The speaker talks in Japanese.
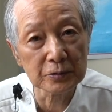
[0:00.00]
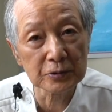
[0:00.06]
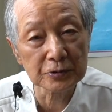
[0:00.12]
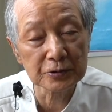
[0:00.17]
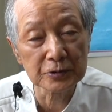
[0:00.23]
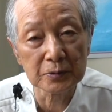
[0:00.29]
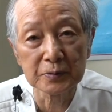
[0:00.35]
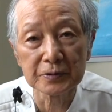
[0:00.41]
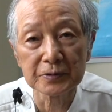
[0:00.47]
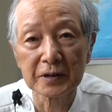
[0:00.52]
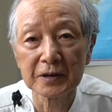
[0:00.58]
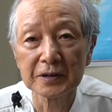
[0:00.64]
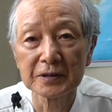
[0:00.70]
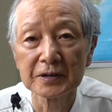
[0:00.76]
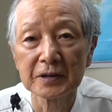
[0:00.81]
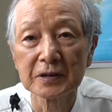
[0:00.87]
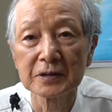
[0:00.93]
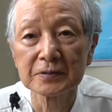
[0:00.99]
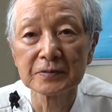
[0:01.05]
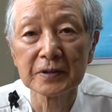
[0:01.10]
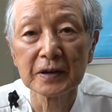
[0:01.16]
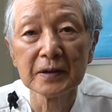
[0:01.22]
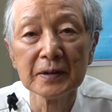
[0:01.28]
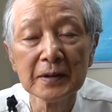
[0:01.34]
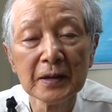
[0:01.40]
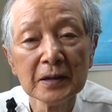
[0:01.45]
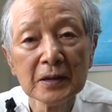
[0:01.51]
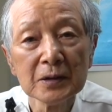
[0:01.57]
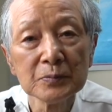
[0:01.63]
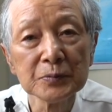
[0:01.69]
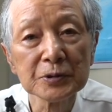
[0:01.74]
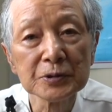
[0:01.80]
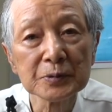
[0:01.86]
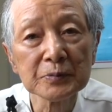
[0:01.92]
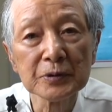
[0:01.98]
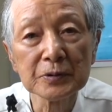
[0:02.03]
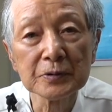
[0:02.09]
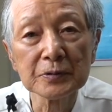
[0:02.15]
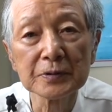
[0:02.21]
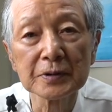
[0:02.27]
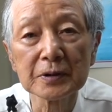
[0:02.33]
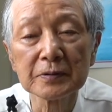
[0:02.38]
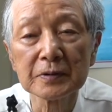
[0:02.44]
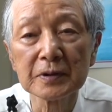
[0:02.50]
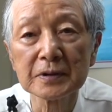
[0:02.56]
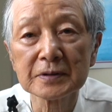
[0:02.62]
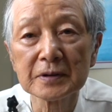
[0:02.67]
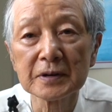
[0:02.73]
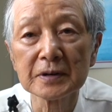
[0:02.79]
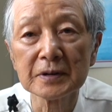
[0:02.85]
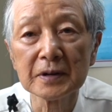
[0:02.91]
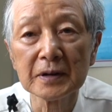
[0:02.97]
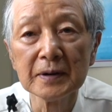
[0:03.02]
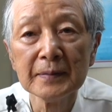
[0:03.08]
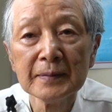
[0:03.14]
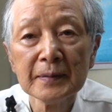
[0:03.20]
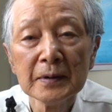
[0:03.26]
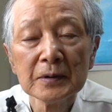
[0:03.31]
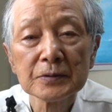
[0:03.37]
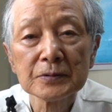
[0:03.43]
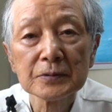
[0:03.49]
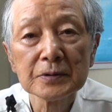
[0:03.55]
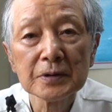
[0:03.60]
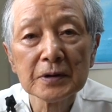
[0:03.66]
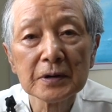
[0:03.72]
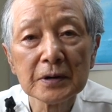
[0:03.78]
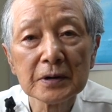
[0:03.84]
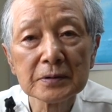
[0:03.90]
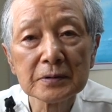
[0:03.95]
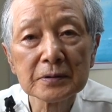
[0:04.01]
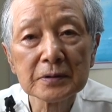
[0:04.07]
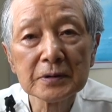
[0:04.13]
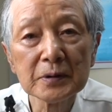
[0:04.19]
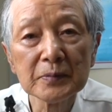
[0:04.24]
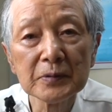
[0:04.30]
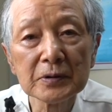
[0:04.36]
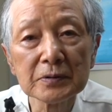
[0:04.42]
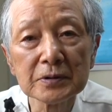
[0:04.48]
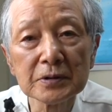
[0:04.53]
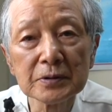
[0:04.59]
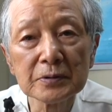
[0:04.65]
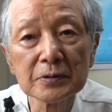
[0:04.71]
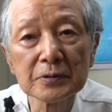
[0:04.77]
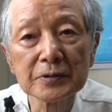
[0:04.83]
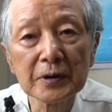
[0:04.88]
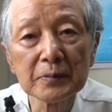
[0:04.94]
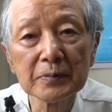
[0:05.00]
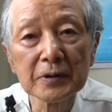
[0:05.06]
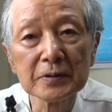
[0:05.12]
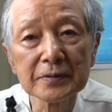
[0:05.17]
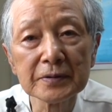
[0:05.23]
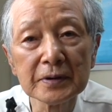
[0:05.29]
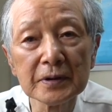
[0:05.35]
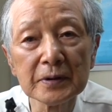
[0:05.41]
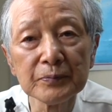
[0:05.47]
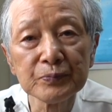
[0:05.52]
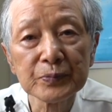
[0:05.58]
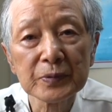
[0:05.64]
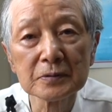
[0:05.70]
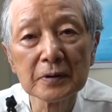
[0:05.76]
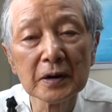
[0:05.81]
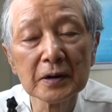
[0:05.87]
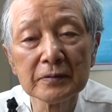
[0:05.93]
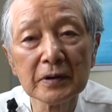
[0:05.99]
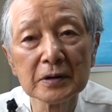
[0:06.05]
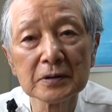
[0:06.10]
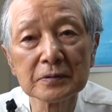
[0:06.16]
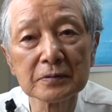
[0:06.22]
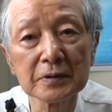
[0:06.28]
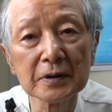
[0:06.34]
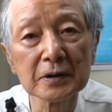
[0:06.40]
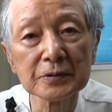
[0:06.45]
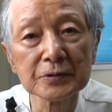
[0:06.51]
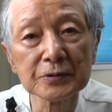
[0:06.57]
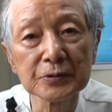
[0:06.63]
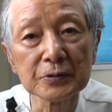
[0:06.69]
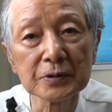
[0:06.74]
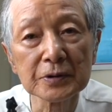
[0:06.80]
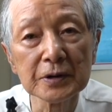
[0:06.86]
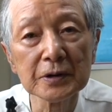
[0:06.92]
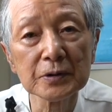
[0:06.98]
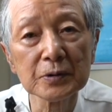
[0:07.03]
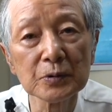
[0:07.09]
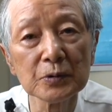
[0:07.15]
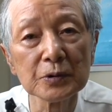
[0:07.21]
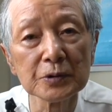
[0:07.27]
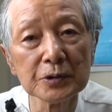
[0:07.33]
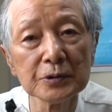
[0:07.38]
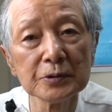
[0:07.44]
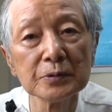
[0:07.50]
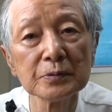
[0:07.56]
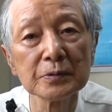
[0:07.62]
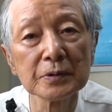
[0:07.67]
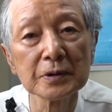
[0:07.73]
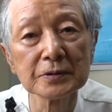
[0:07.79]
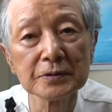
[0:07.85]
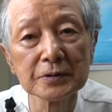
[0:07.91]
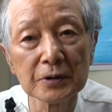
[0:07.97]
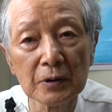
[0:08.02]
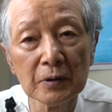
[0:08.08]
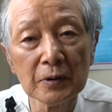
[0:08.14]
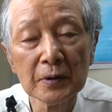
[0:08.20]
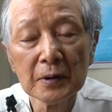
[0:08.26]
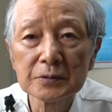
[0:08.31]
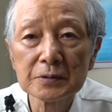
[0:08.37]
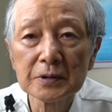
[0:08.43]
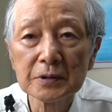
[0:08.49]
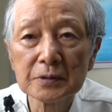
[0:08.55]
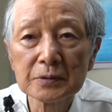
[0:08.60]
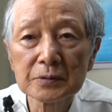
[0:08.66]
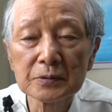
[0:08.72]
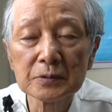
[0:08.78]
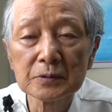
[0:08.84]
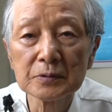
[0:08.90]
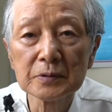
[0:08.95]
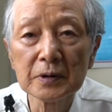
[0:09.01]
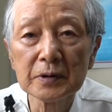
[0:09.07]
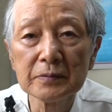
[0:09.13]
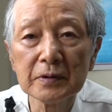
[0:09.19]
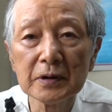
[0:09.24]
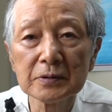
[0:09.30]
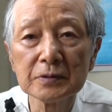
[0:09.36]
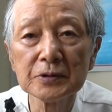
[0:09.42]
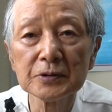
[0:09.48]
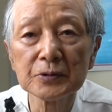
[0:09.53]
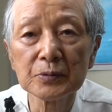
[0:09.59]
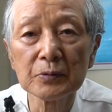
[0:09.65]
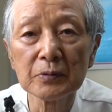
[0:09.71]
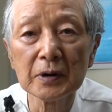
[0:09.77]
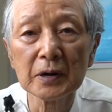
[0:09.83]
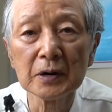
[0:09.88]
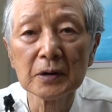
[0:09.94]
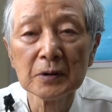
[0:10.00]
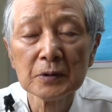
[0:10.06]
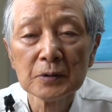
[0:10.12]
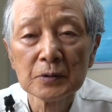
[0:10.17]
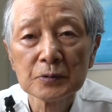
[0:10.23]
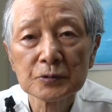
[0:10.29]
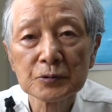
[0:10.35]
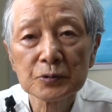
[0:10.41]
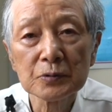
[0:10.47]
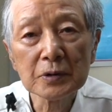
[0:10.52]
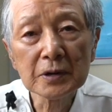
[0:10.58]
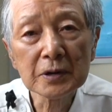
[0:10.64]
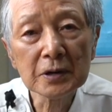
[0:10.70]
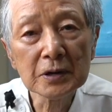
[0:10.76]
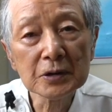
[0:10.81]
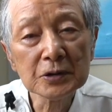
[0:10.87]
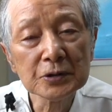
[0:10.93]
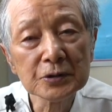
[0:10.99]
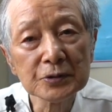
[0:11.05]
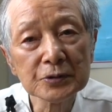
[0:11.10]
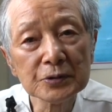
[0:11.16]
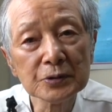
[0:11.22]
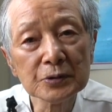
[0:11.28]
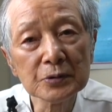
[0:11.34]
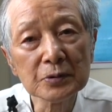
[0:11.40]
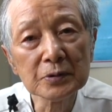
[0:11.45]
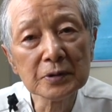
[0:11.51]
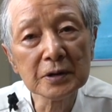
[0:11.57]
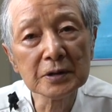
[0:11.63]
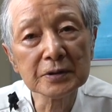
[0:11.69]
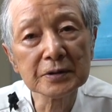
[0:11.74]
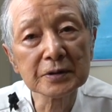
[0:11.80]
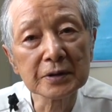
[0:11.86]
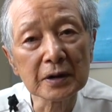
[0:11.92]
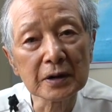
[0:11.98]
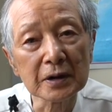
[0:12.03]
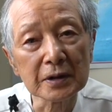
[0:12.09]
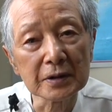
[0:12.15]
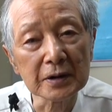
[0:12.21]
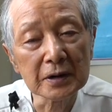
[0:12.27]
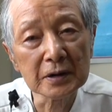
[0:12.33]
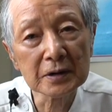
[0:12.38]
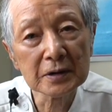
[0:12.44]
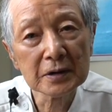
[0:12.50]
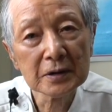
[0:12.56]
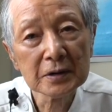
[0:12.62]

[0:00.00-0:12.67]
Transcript: 水分だけじゃなくて水も飲んでくださいね。それで生のリンゴを食べると具合悪くなる人結構いるんですよ。それでその具合悪い人はそれが必要だったかな。